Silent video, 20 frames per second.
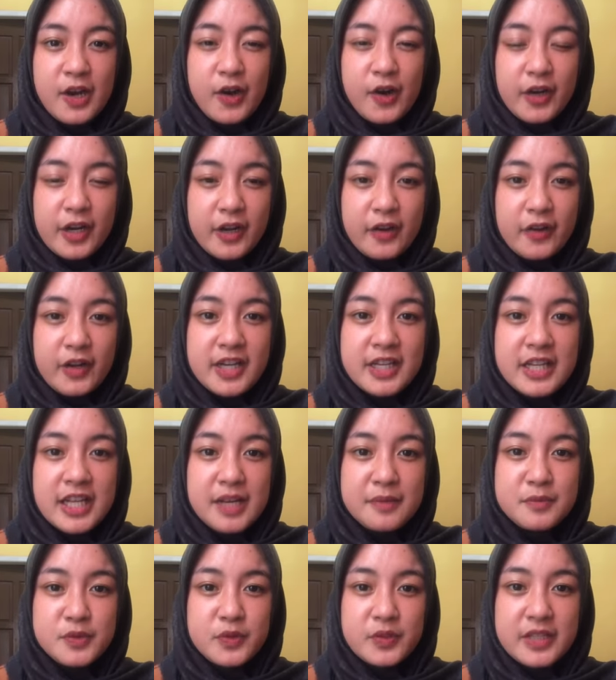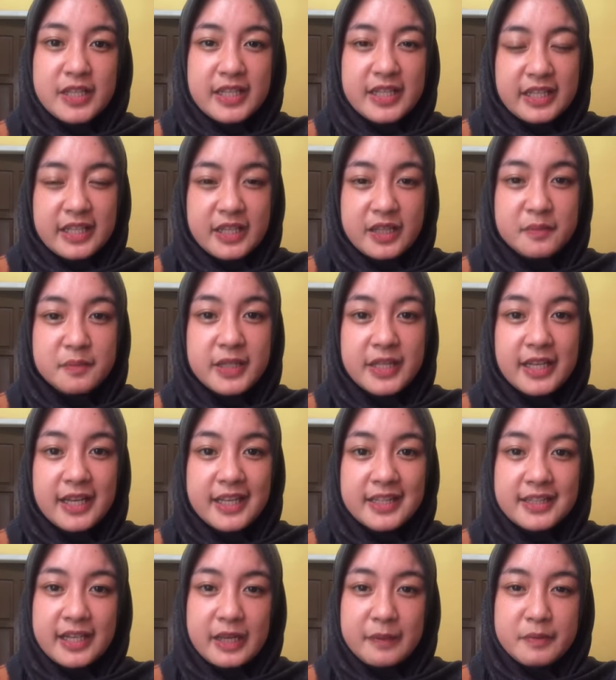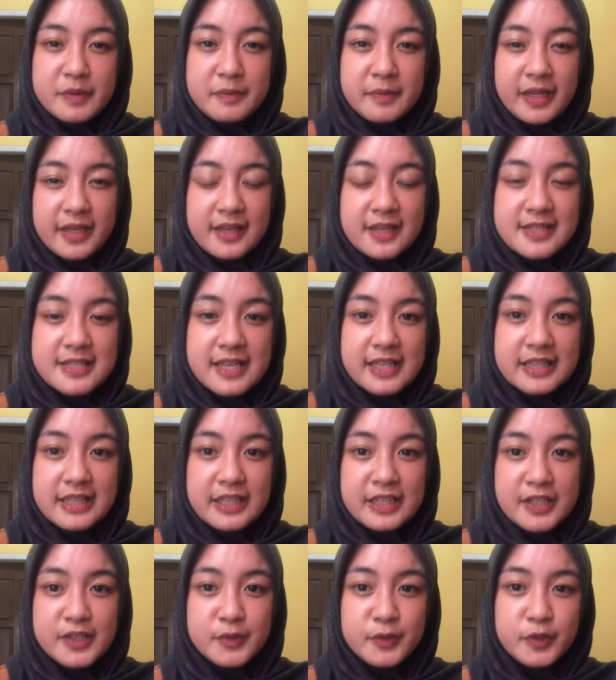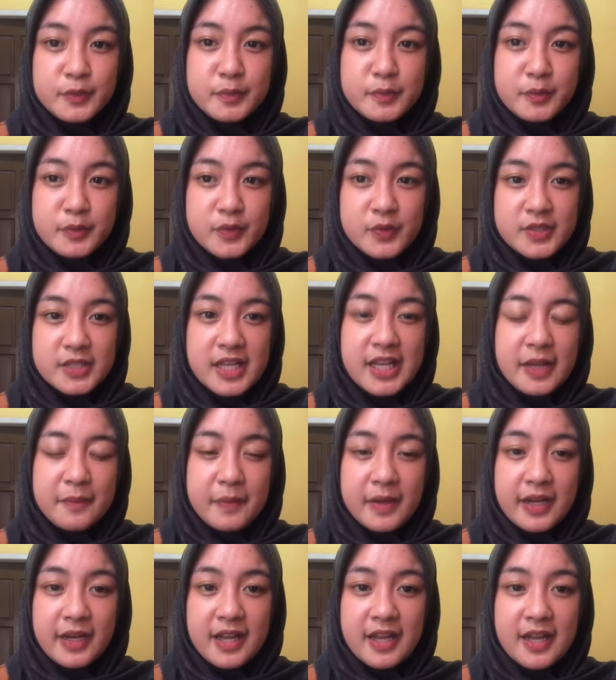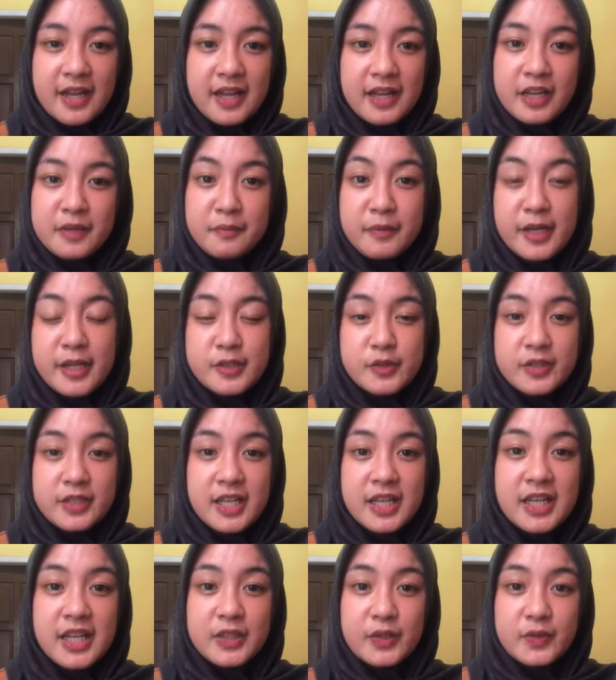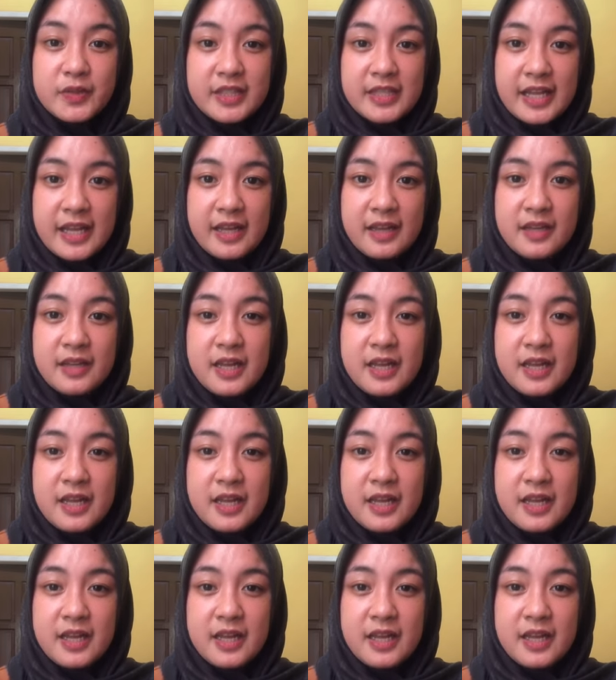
Orang-orang dalam studi ini menilai terapi mereka saat ini untuk memutuskan apakah akan melanjutkan atau tidak.